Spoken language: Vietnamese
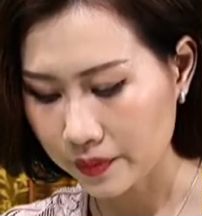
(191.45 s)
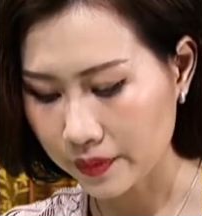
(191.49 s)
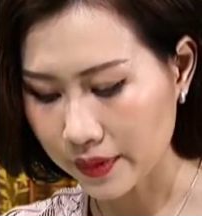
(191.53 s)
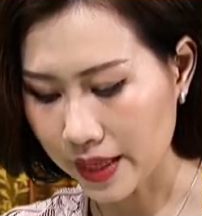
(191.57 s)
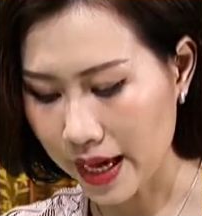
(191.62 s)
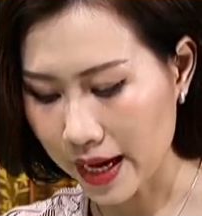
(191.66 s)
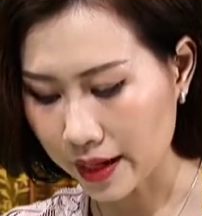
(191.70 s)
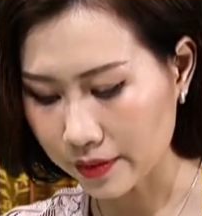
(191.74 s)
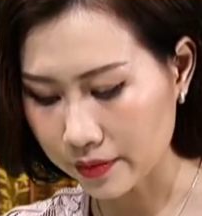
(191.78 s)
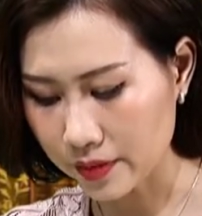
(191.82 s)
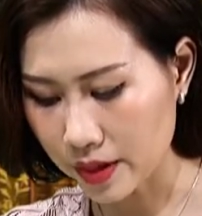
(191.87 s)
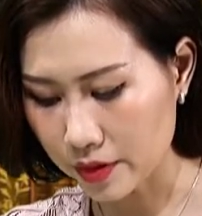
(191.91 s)

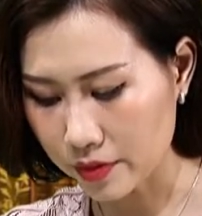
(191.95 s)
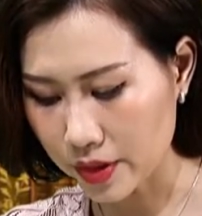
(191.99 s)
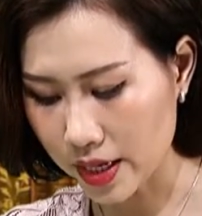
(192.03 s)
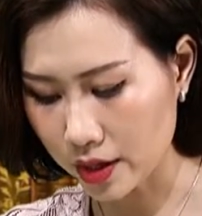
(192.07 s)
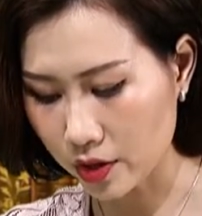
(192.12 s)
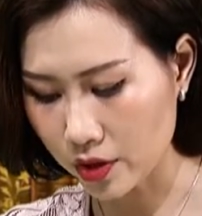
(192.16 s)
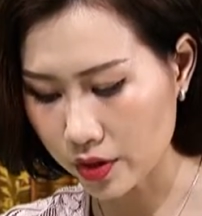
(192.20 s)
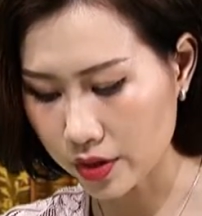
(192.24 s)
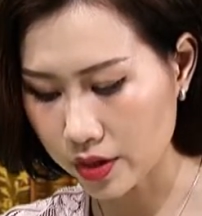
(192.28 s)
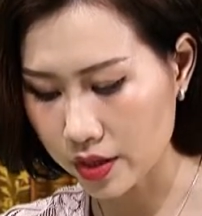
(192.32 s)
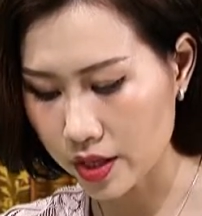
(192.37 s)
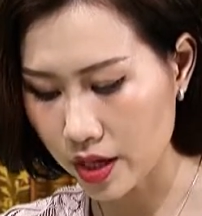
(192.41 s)
tạc vào nhà
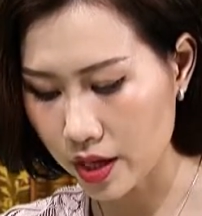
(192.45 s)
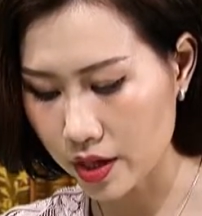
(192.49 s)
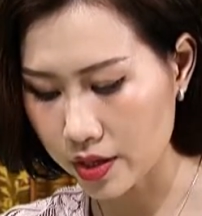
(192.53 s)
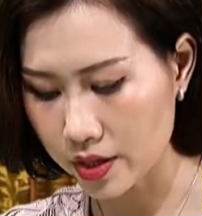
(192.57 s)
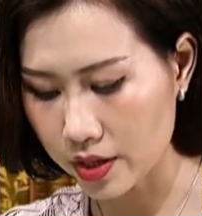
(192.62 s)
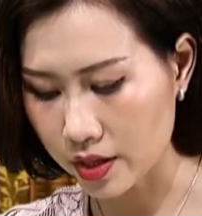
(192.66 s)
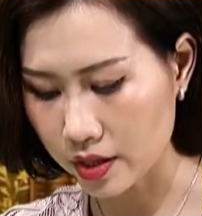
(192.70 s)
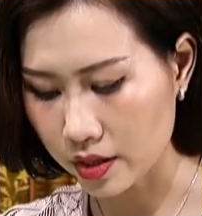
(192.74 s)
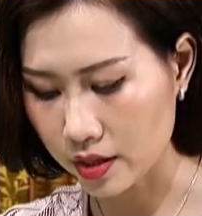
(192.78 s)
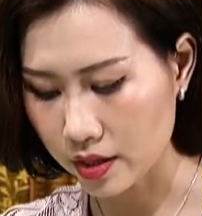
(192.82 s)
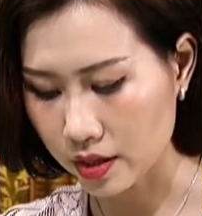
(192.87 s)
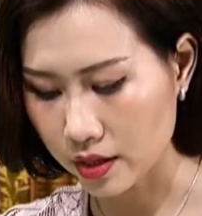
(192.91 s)
nó
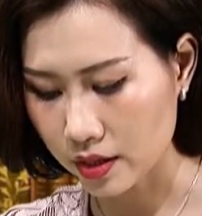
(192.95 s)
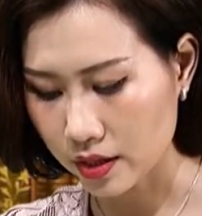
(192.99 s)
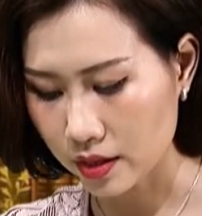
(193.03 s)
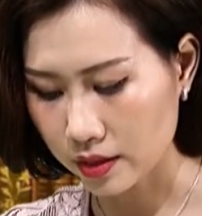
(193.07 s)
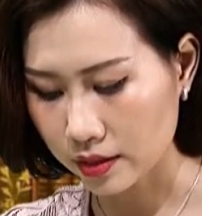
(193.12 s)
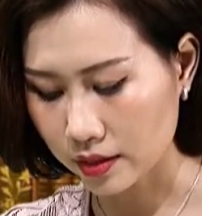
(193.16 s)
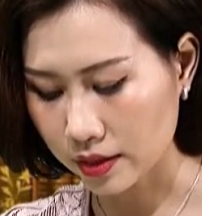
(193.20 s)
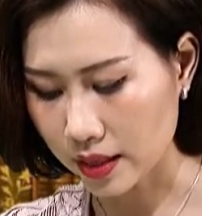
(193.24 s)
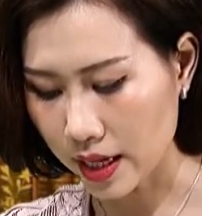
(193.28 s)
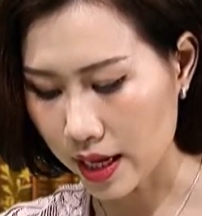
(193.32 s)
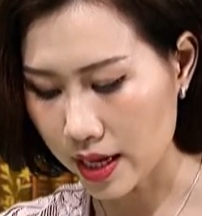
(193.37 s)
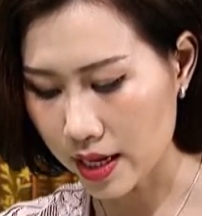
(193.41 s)
chơi –
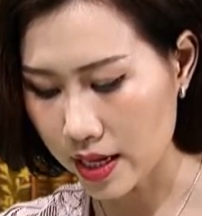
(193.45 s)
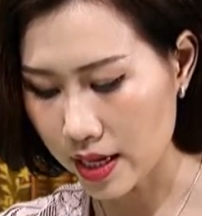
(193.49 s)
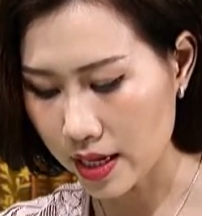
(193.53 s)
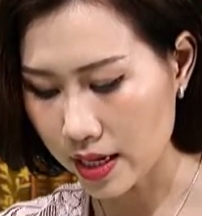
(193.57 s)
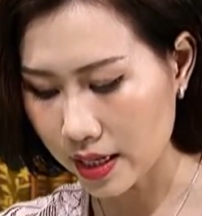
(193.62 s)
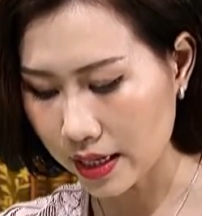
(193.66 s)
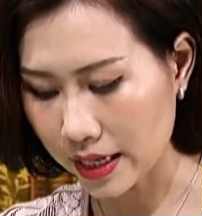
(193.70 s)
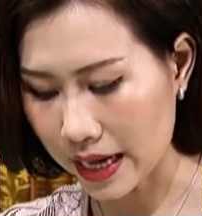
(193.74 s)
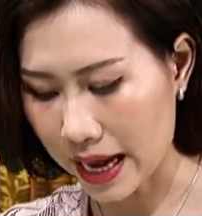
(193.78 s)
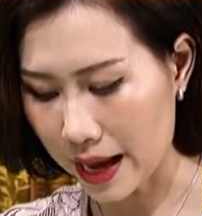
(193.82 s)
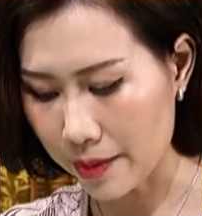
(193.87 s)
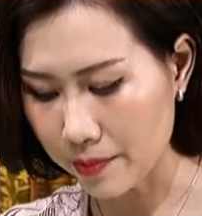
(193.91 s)
thấy
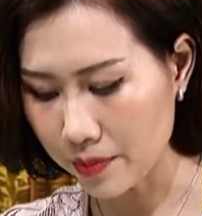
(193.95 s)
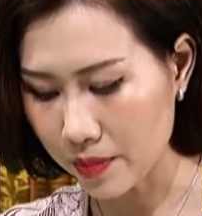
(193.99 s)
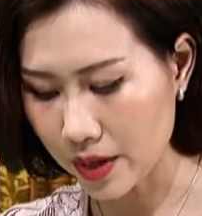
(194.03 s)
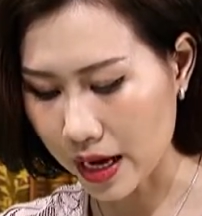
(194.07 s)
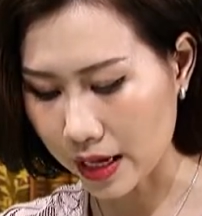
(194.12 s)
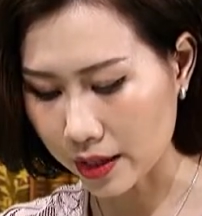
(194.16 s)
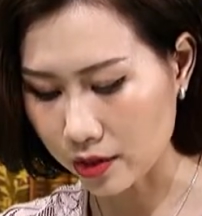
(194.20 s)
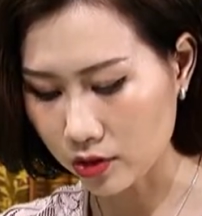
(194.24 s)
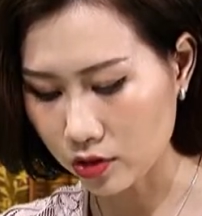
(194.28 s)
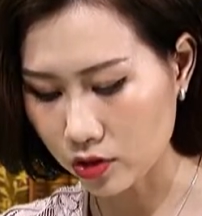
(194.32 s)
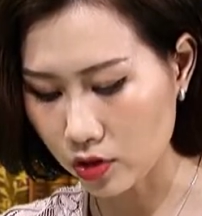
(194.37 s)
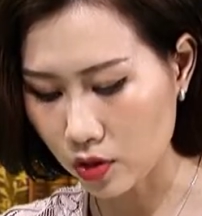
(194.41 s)
cám
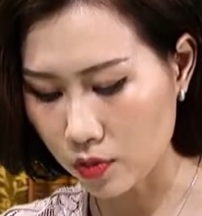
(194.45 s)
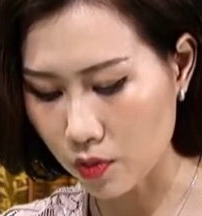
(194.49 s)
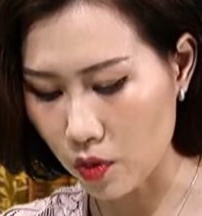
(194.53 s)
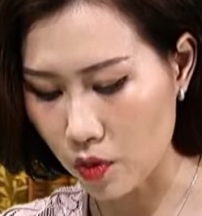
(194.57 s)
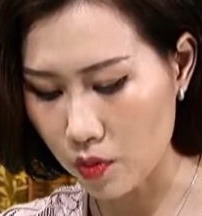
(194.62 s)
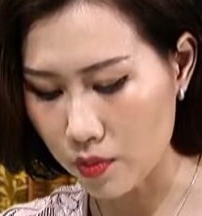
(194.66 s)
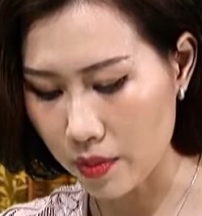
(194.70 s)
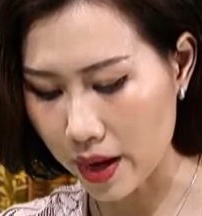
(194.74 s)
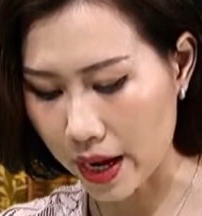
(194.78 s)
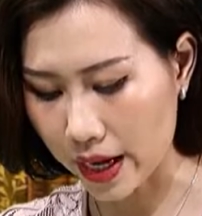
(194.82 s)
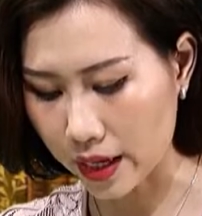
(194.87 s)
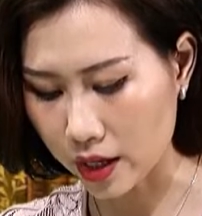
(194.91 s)
cảnh cho bố
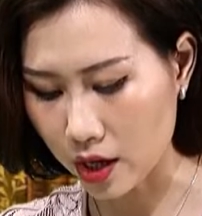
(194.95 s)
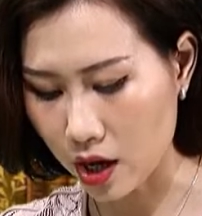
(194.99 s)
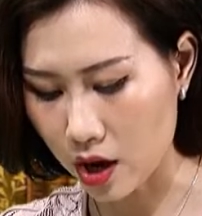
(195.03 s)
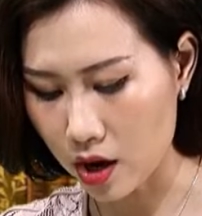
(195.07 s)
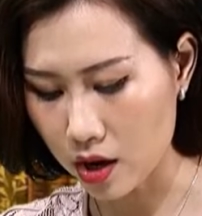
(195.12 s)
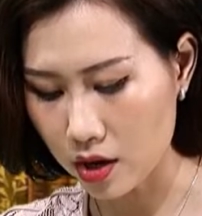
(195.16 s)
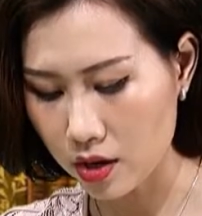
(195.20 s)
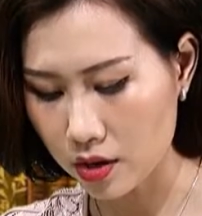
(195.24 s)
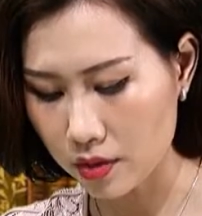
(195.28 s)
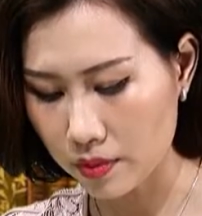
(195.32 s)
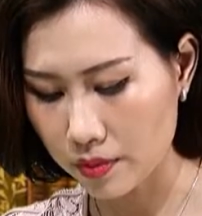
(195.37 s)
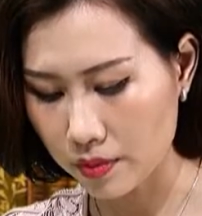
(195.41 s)
mẹ
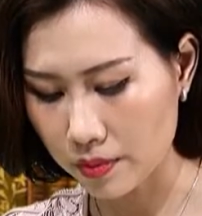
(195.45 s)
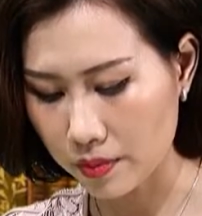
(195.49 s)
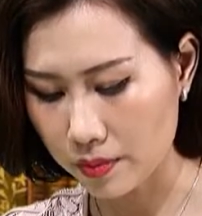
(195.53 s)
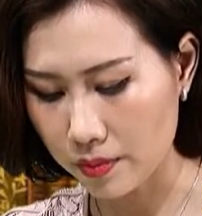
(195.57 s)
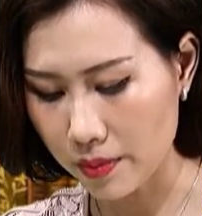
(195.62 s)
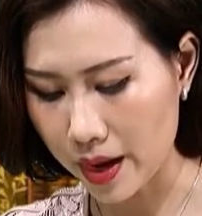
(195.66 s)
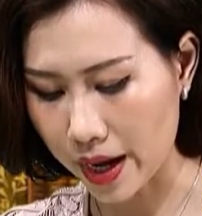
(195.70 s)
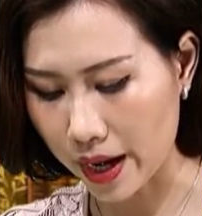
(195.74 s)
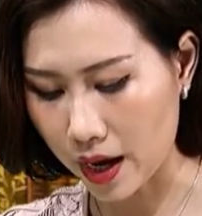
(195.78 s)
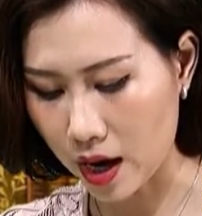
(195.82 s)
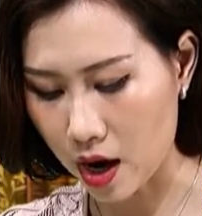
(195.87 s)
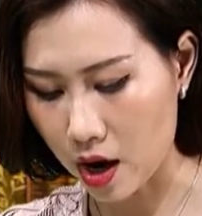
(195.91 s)
nó,
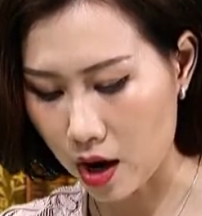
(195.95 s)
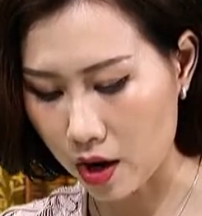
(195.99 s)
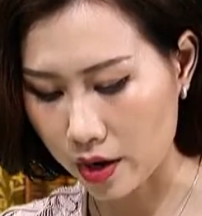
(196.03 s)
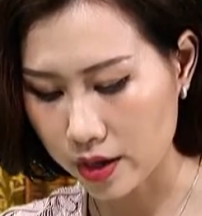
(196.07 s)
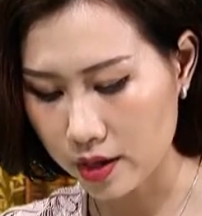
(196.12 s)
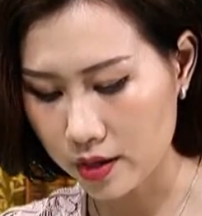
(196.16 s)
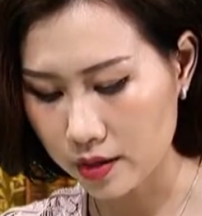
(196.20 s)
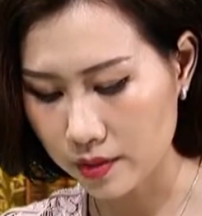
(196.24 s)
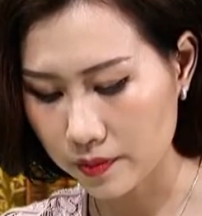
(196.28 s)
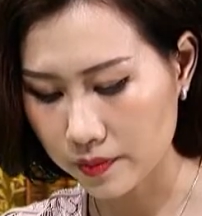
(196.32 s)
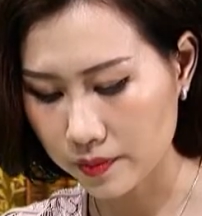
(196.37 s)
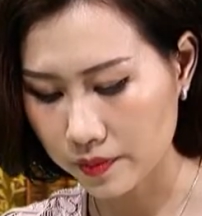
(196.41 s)
bèn
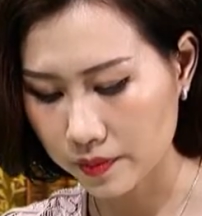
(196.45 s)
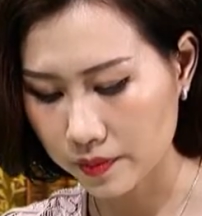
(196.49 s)
hỏi.